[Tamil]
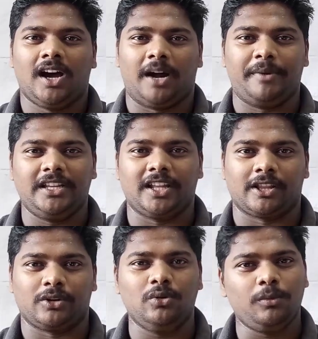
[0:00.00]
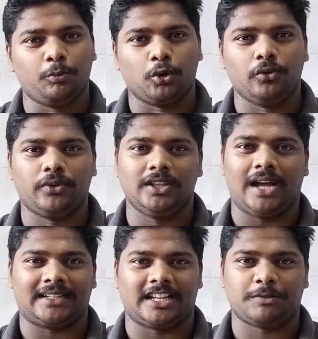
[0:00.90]
அப்படிங்கிறதுக்கும் ப்ரூஃப் வந்து
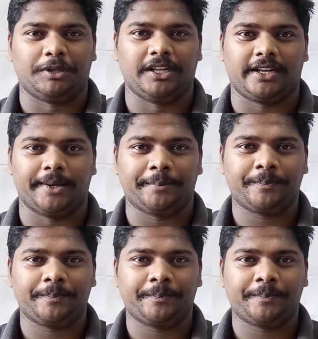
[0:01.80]
அட்டாச் பண்ணியிருக்கேன்